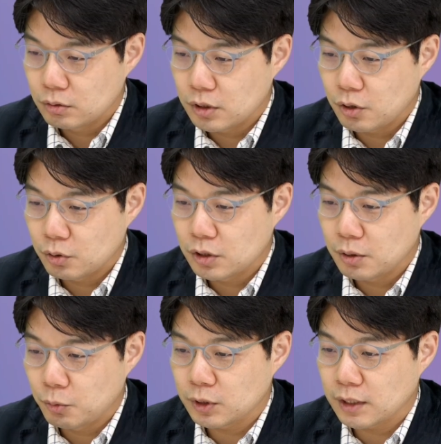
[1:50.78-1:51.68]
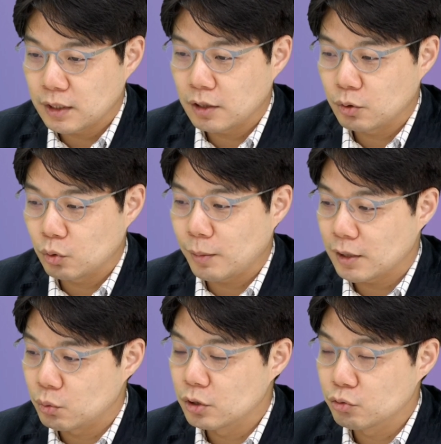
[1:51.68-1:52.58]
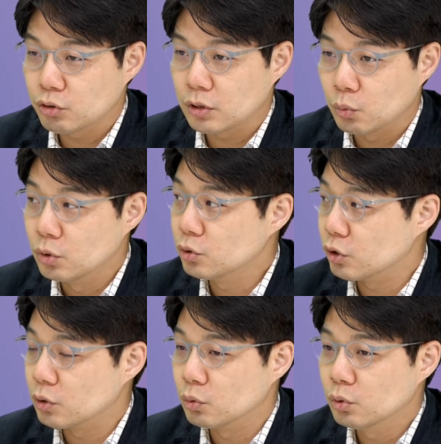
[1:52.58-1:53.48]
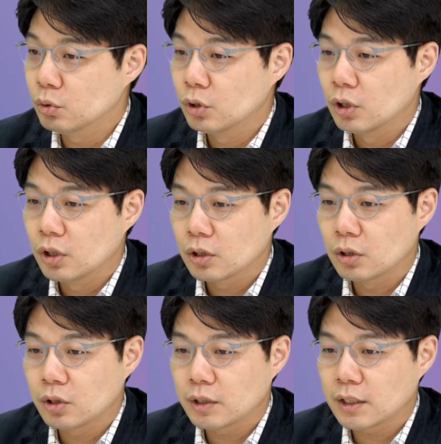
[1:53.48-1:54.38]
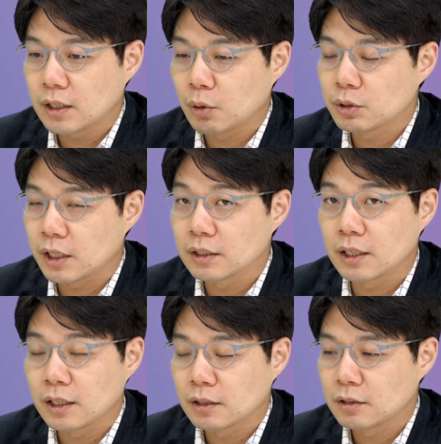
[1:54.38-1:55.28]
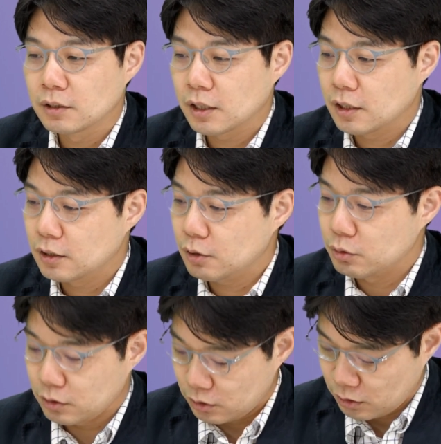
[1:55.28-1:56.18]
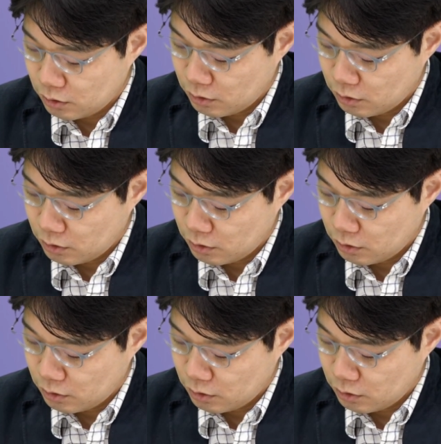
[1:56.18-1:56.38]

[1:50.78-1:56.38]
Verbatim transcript: 글쎄요 이제 뭐 자산 가격도 많이 올릴 수, 오를 수 있고 그런 현상이 나오지 않을까 그런 생각을 하고 있는 거죠.